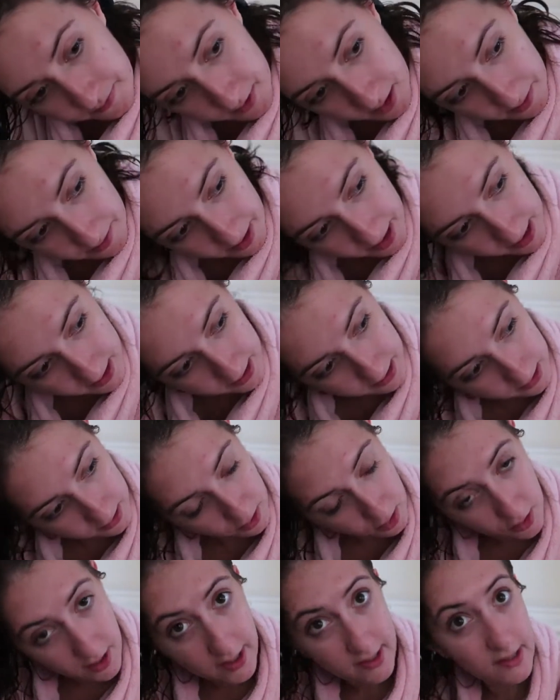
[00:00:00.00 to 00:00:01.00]
¿Qué más?
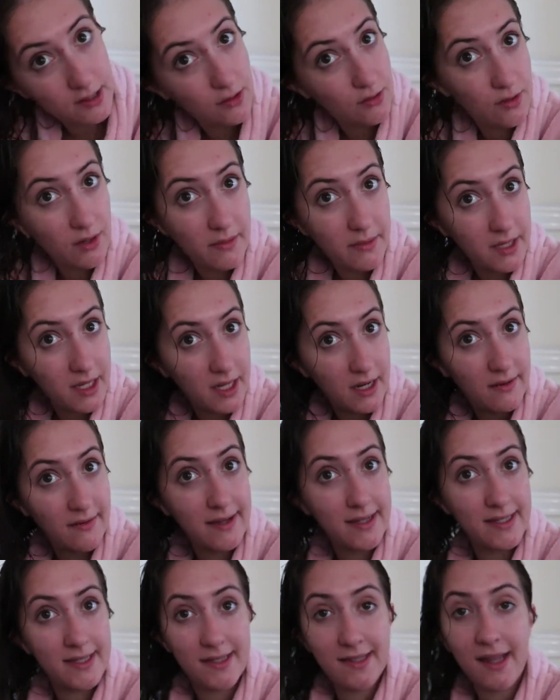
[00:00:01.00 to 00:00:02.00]
Hoy ha sido una mañana
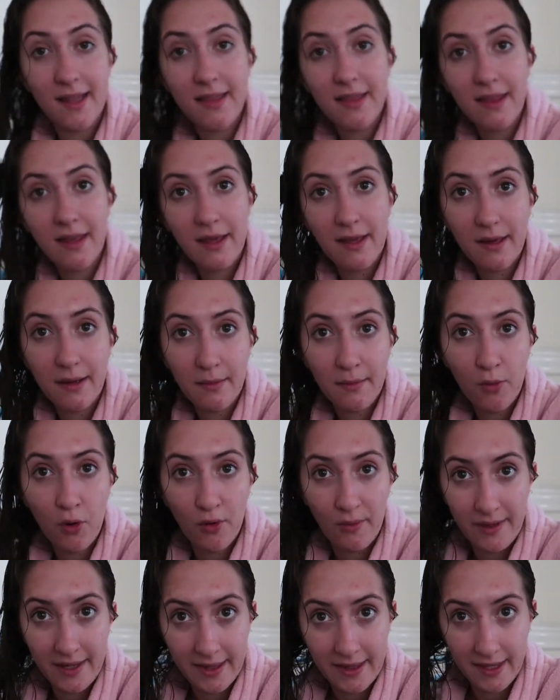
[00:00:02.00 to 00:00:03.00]
bastante
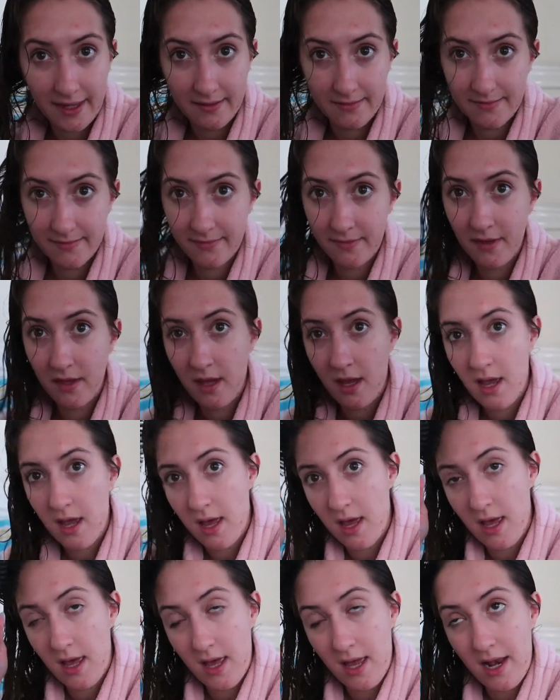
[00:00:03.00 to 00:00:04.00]
movida.
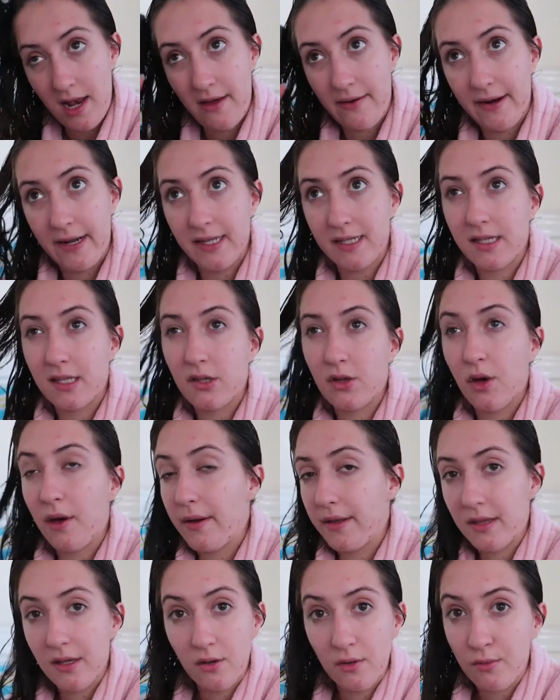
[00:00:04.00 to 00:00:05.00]
La verdad es que
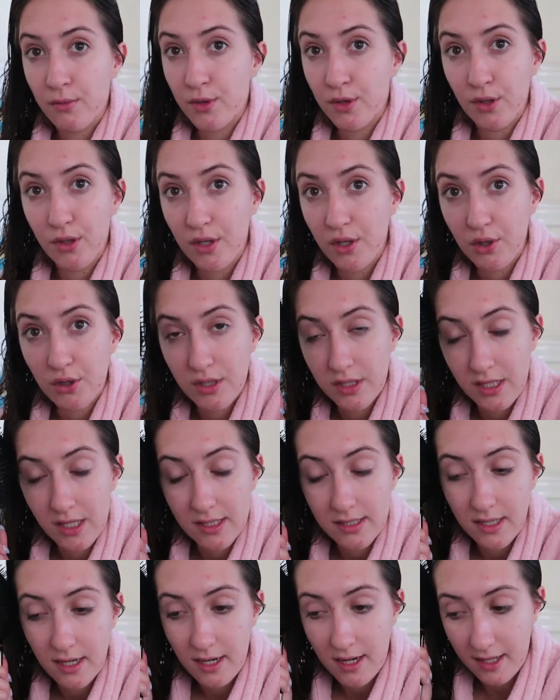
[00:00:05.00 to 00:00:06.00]
todavía tengo un montón de cosas que
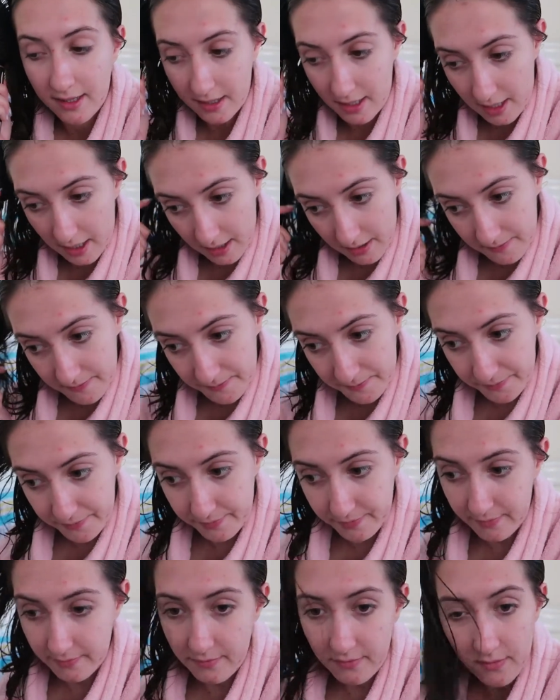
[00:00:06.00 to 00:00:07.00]
hacer en la tarde.
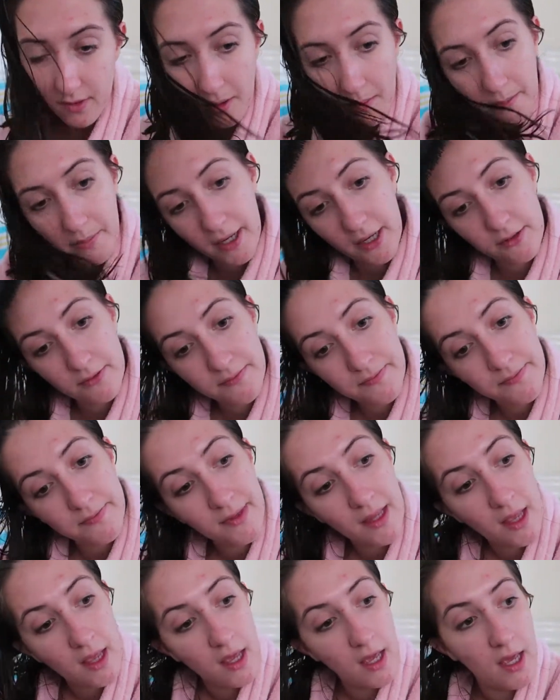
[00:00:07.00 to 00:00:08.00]
Pero
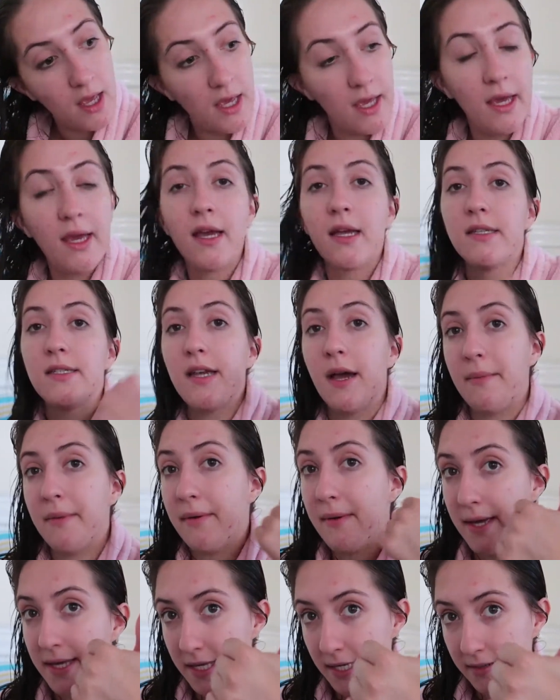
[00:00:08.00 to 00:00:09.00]
ya me
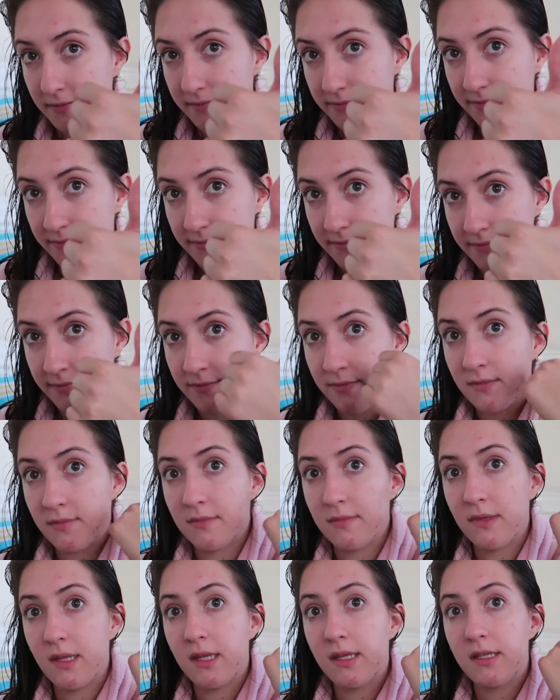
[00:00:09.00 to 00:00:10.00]
bañé,
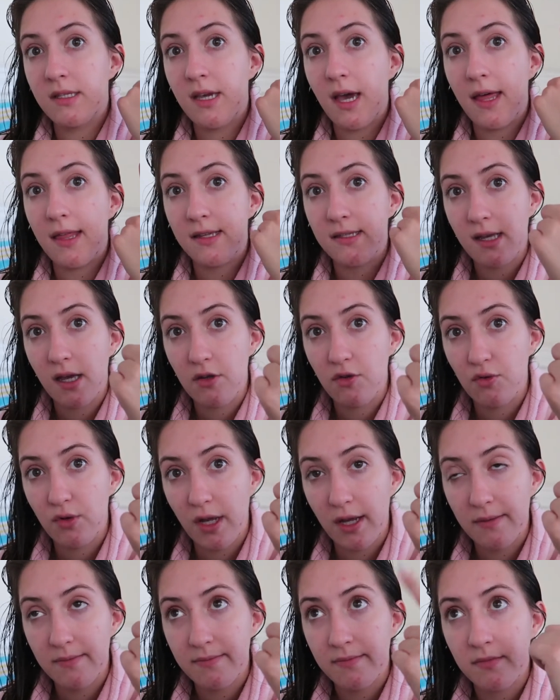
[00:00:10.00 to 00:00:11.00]
ya
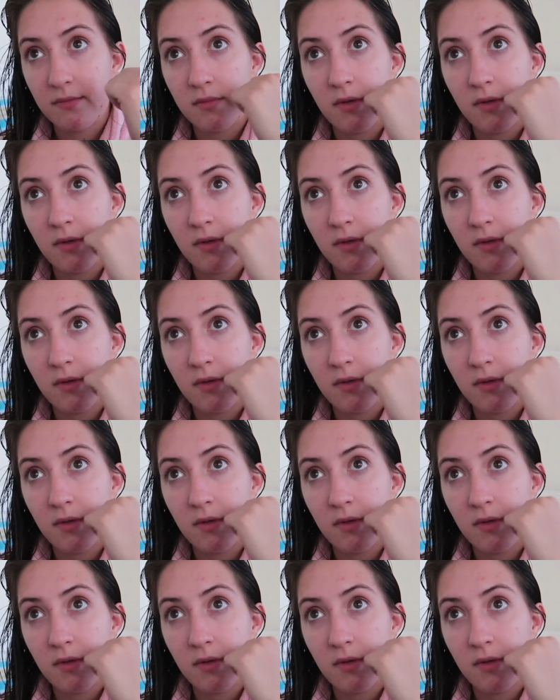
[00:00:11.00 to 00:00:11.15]
desayuné,